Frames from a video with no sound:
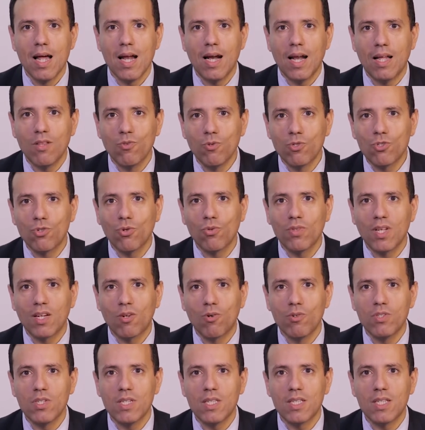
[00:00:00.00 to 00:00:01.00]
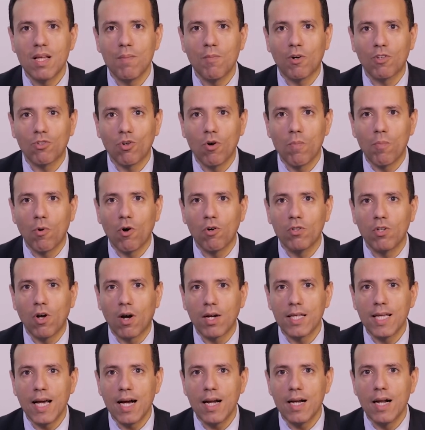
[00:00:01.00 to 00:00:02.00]
la notion d'écosystème
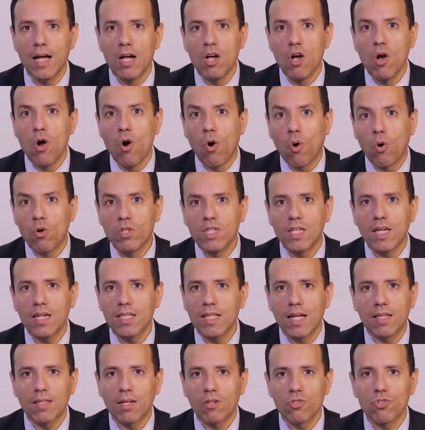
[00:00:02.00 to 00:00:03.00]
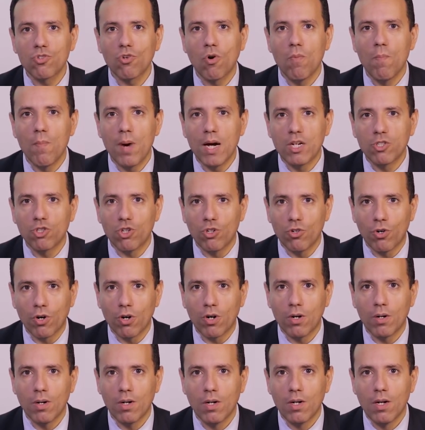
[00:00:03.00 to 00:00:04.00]
entrepreneurial retient une attention
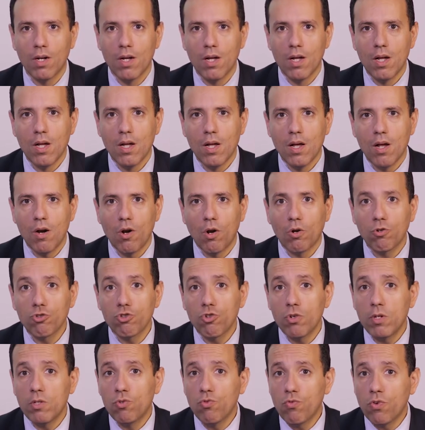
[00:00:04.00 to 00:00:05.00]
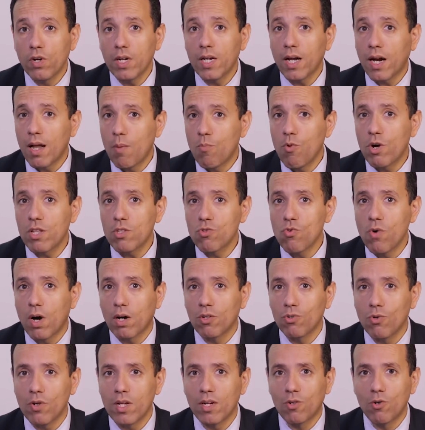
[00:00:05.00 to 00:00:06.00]
majeure. L'enjeu est d'ouvrir la boîte
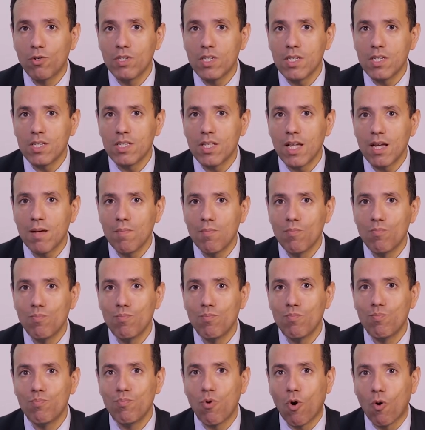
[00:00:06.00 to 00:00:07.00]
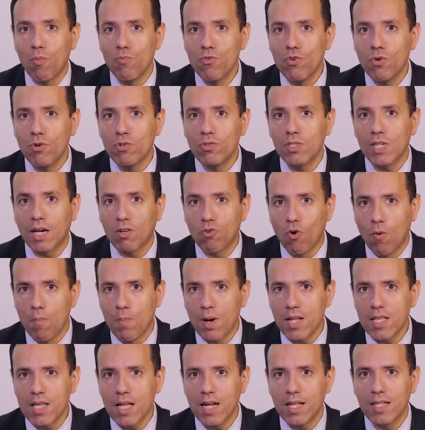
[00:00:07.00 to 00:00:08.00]
noire de l'écosystème pour mieux
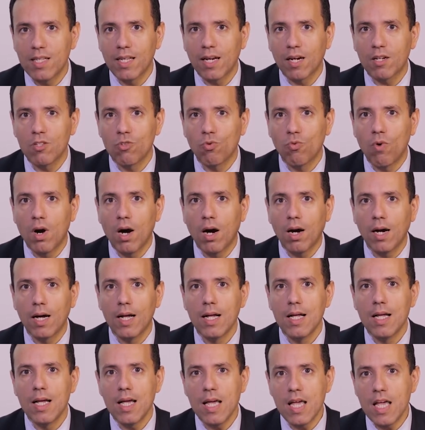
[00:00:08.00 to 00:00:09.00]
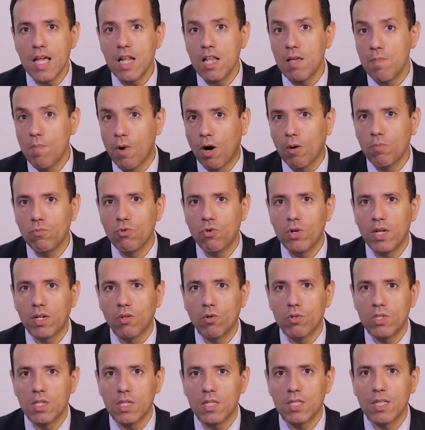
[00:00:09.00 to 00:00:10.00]
accompagner les territoires et les membres de
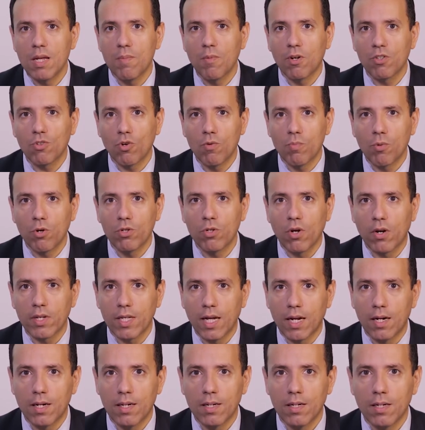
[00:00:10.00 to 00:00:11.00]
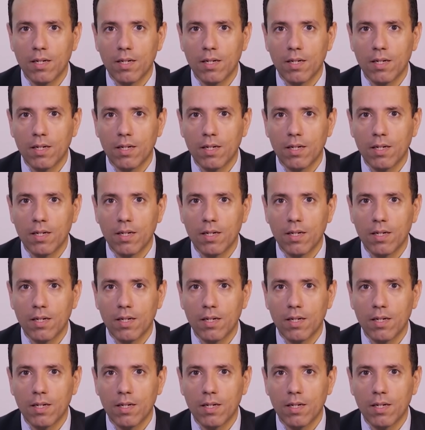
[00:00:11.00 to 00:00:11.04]
l'écosystème entrepreneurial.